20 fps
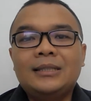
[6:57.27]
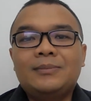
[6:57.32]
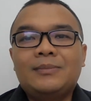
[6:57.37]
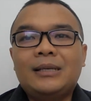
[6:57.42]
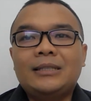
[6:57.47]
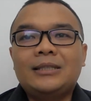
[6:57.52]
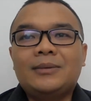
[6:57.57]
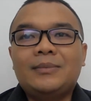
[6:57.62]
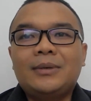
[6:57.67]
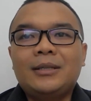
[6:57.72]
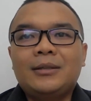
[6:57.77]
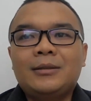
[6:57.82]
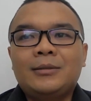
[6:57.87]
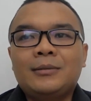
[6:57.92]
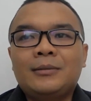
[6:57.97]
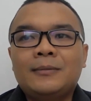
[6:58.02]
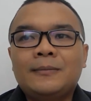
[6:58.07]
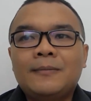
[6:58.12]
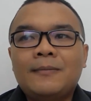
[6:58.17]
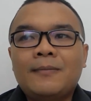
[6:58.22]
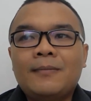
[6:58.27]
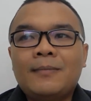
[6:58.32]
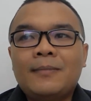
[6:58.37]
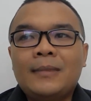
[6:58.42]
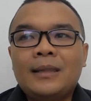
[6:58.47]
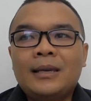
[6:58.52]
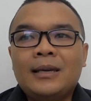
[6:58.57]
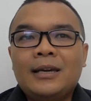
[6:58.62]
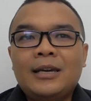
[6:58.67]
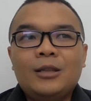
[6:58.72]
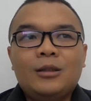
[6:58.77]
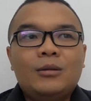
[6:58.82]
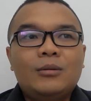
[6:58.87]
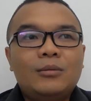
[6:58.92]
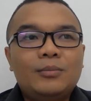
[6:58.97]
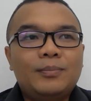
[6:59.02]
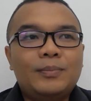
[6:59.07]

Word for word: macam itu itu